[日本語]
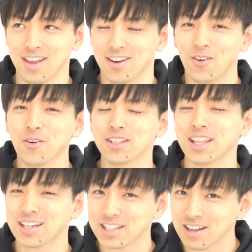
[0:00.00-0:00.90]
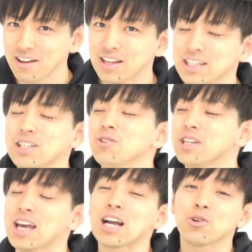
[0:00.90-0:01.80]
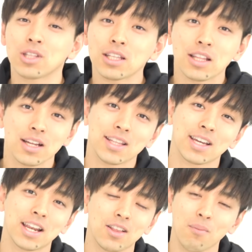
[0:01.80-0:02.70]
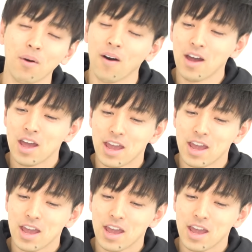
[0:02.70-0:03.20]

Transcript: て思った方はきっと計画を立てたんだけれども、